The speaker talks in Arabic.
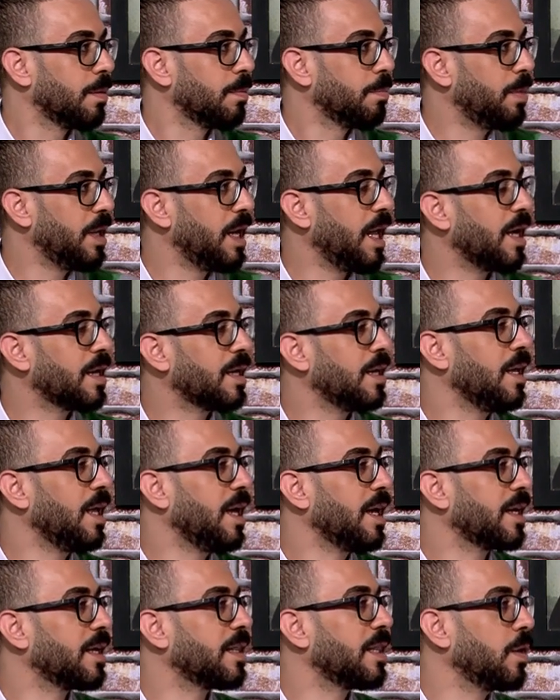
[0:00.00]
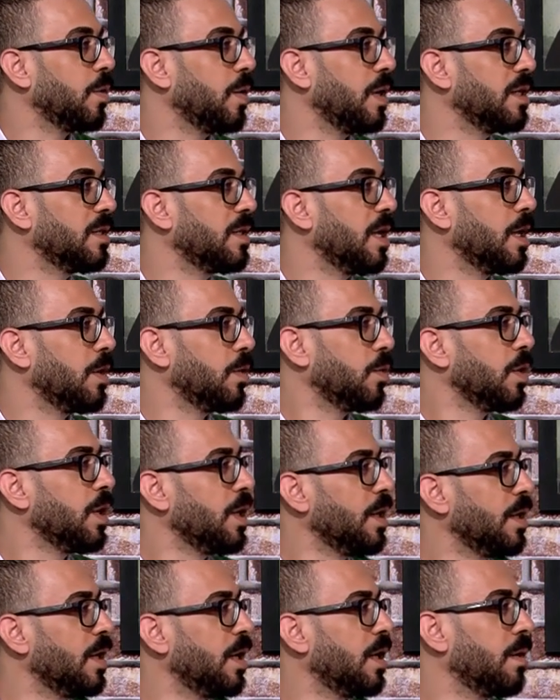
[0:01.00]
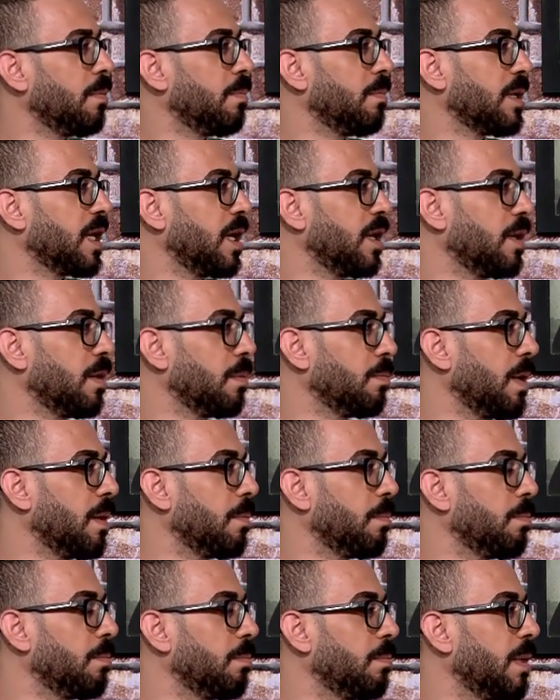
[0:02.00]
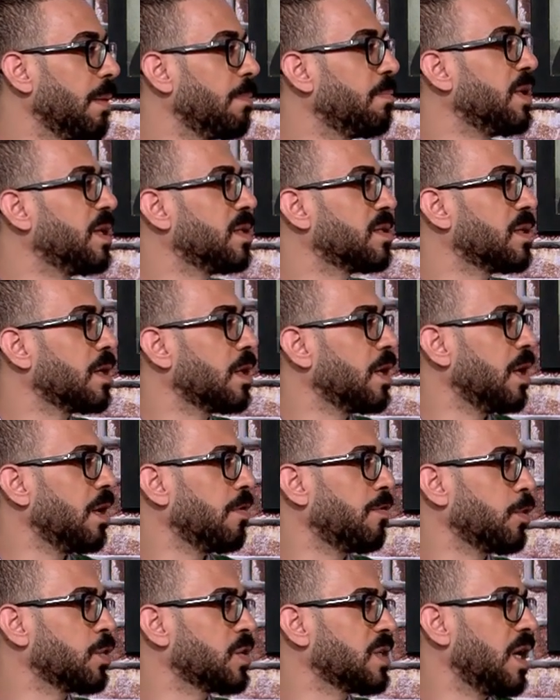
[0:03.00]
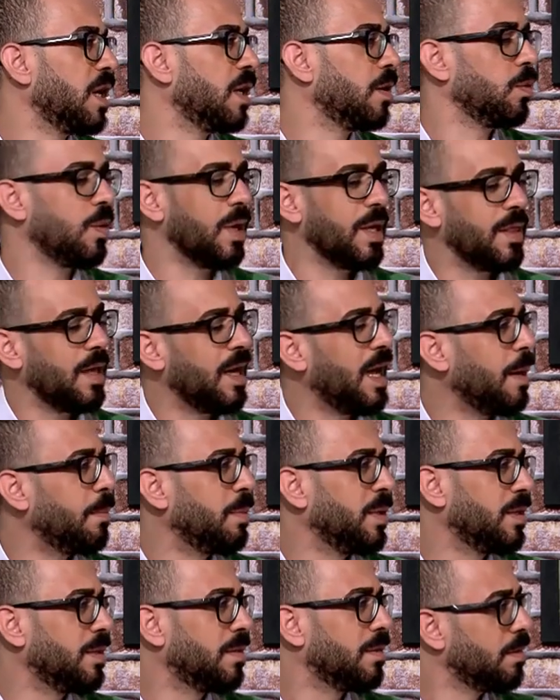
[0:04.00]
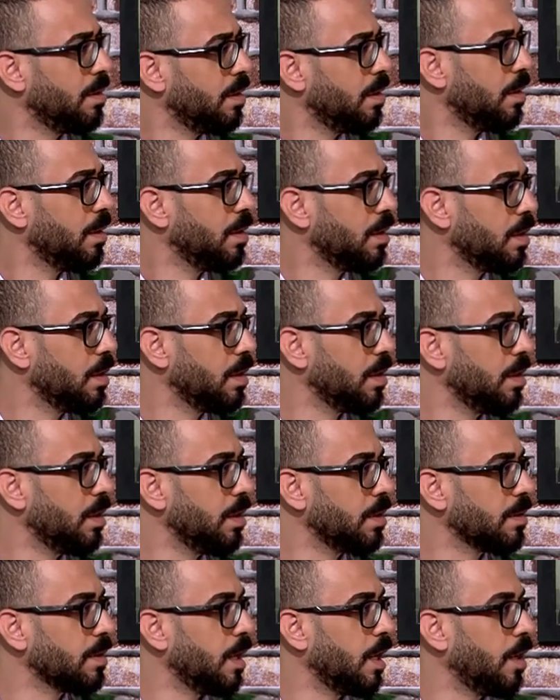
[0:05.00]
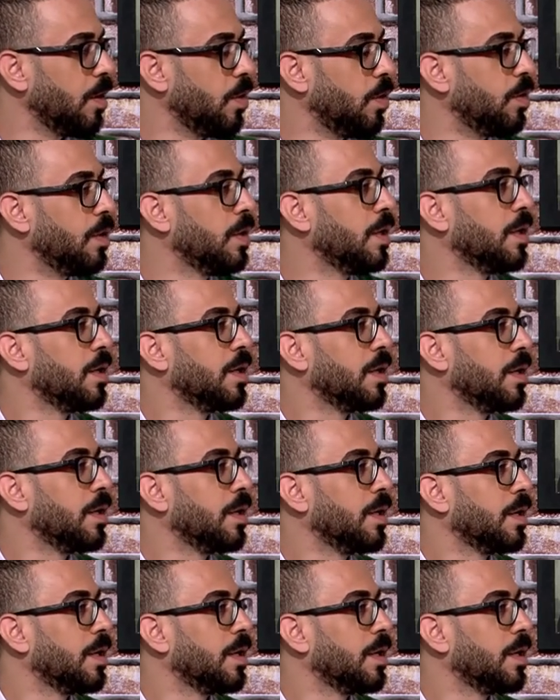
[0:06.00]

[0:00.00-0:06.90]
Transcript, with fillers: بالعقل حكت لوالدها انه احنا يعني ما ما بنأسر الا فرسان وهذا عبد طلعوا وعليا